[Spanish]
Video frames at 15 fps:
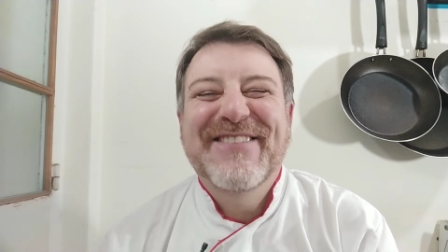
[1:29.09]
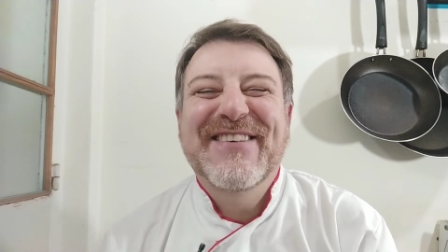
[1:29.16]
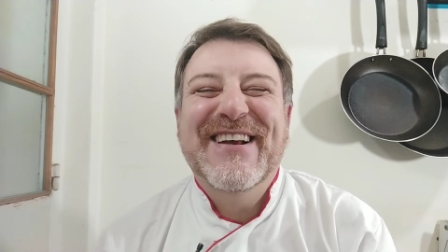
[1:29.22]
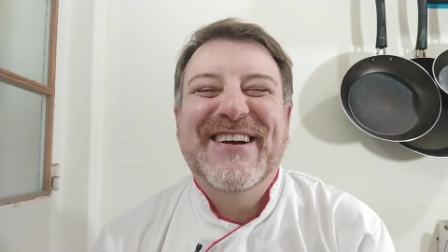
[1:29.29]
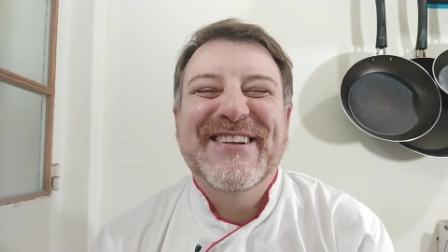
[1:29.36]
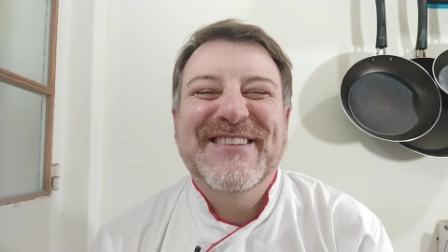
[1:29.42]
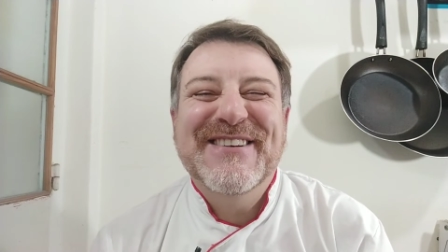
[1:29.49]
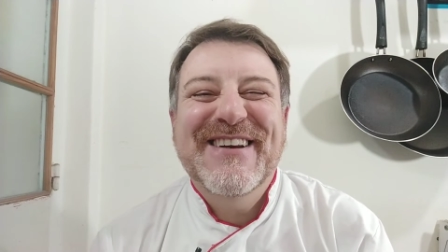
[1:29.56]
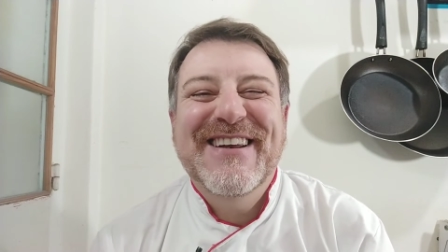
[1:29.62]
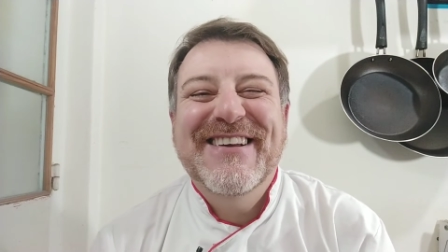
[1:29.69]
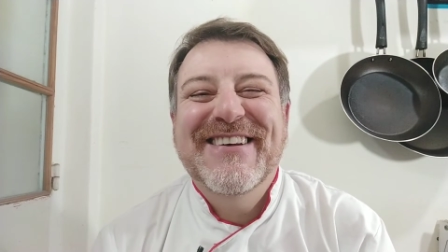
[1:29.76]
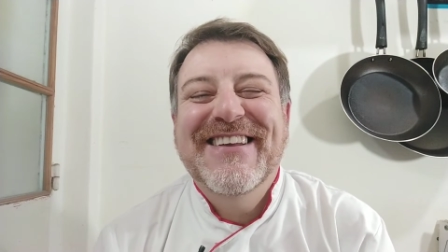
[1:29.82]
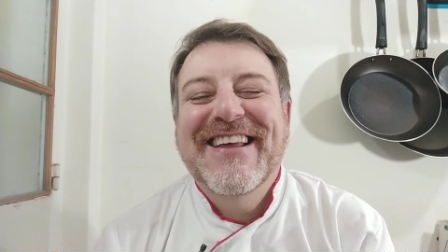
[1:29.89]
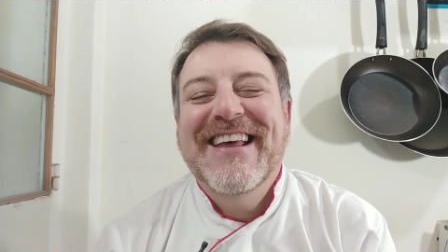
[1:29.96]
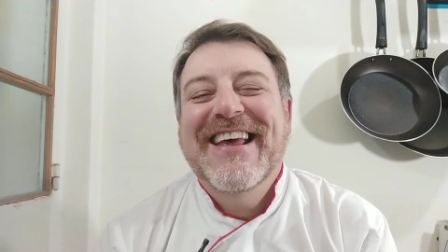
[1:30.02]

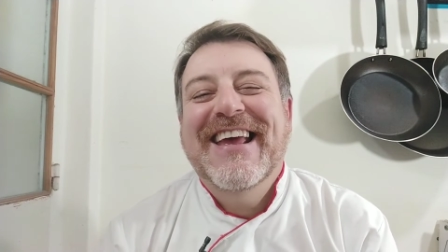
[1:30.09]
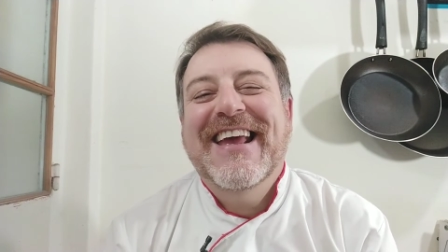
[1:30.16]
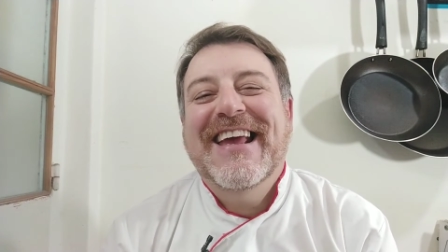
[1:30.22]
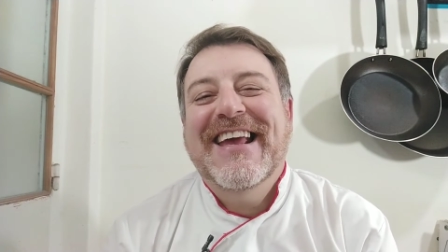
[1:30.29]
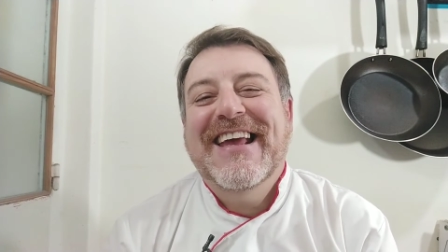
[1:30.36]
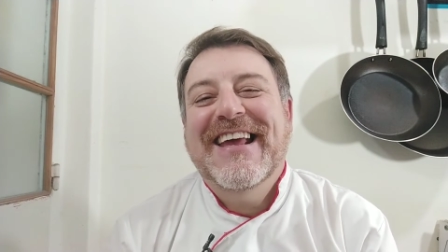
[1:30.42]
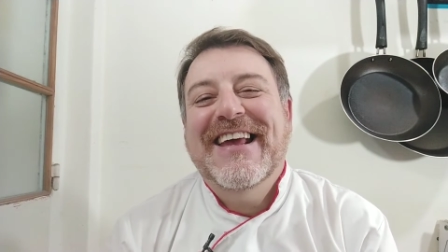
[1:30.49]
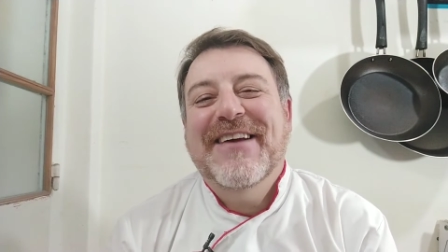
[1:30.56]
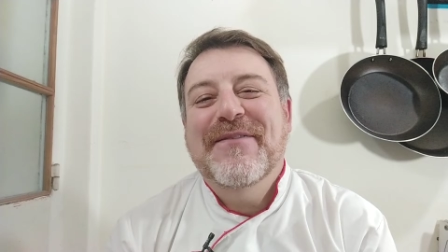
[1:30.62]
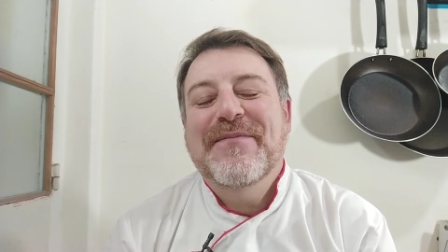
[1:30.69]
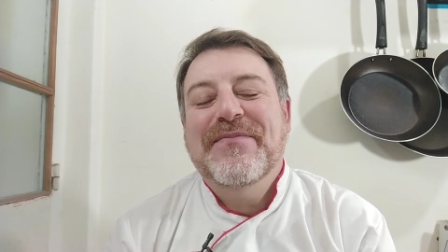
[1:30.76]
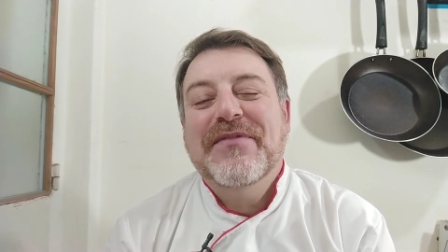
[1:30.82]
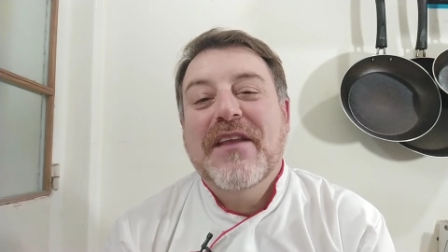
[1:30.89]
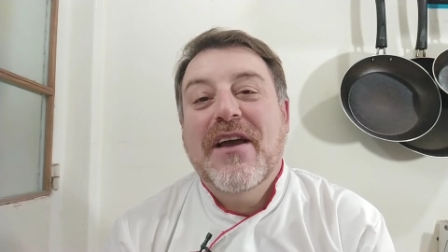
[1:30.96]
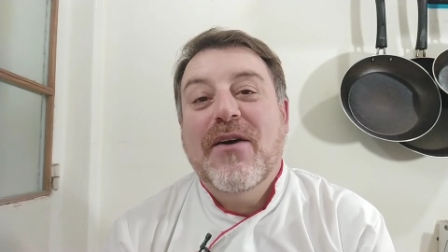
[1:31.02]
bizcochuelo. Eh,
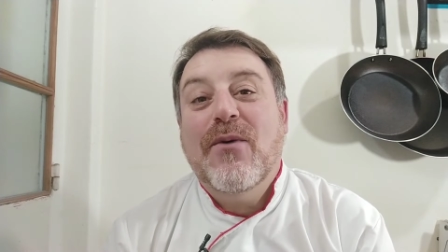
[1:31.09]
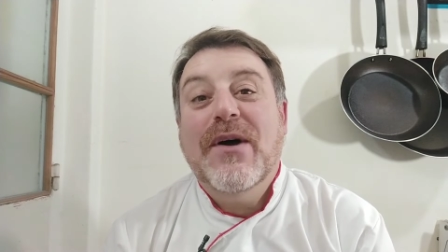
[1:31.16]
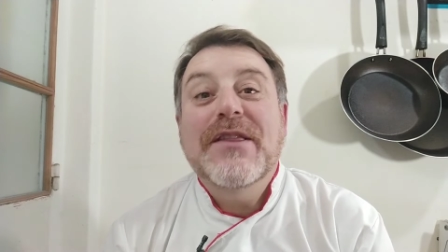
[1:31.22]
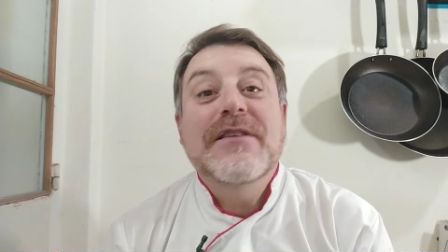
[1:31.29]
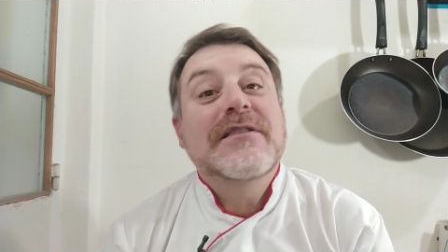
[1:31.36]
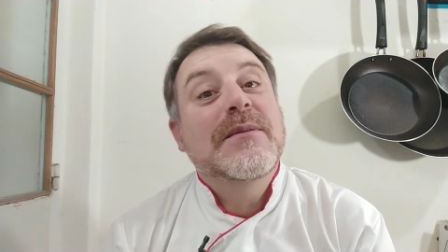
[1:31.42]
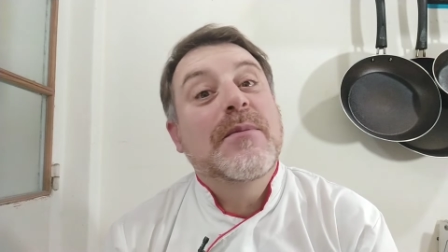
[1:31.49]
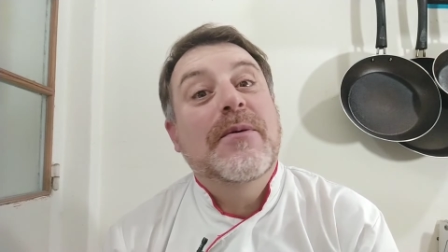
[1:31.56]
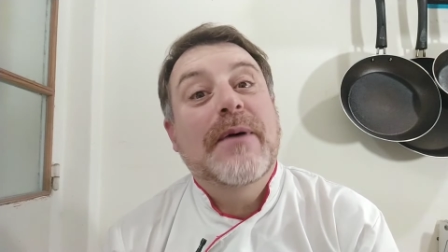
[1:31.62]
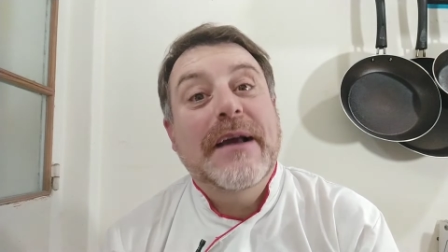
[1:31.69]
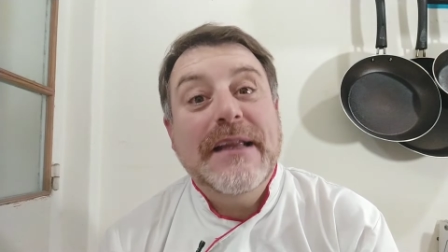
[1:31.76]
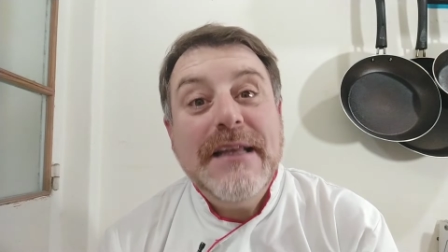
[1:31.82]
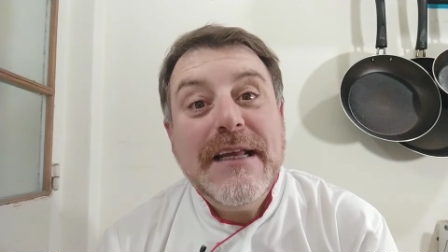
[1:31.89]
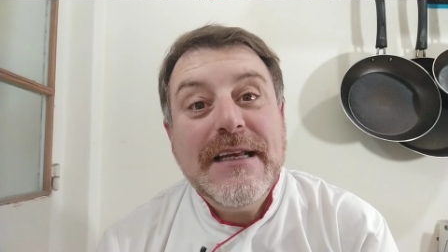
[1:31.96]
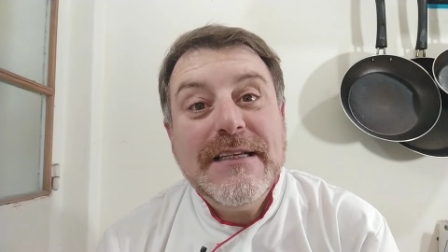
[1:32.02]
cuando hicimos
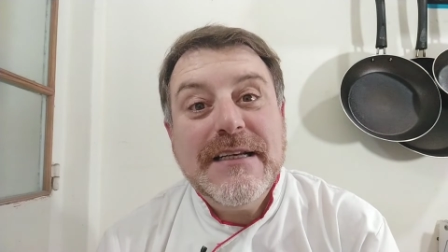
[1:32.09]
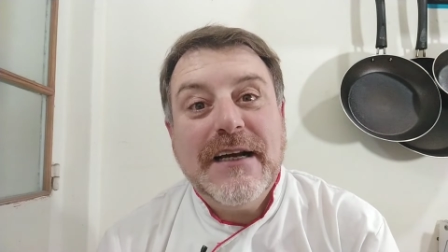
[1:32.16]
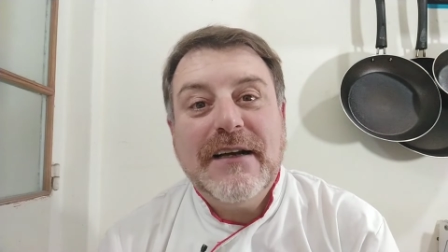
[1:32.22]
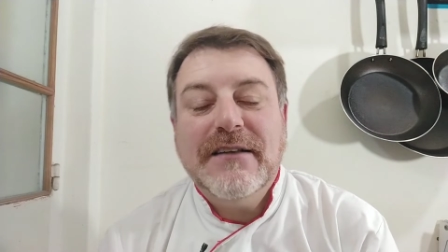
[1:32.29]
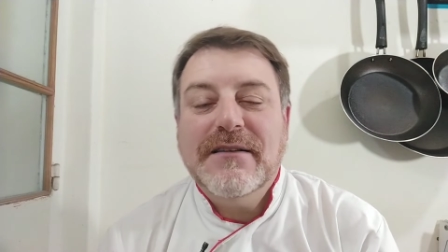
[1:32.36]
vainillas,